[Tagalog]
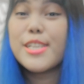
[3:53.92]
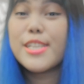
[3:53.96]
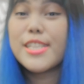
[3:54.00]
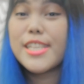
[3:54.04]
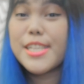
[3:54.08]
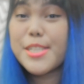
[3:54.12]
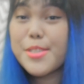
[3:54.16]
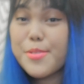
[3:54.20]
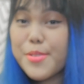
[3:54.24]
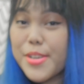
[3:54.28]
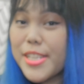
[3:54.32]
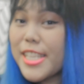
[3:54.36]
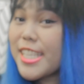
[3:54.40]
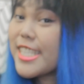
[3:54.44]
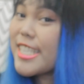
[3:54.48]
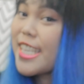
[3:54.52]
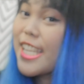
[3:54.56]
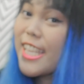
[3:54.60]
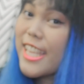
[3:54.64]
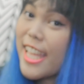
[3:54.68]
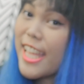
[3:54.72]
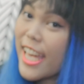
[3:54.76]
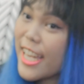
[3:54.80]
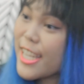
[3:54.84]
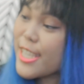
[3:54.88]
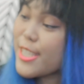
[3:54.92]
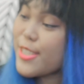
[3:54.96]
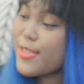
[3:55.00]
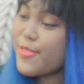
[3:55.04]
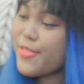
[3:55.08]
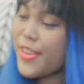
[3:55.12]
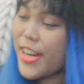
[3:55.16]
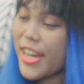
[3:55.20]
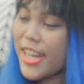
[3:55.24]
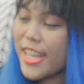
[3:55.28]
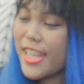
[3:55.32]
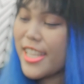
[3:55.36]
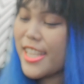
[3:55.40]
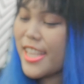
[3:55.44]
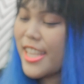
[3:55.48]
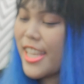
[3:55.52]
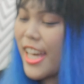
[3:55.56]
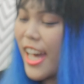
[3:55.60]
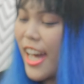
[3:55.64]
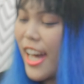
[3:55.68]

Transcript: So this one is the next one.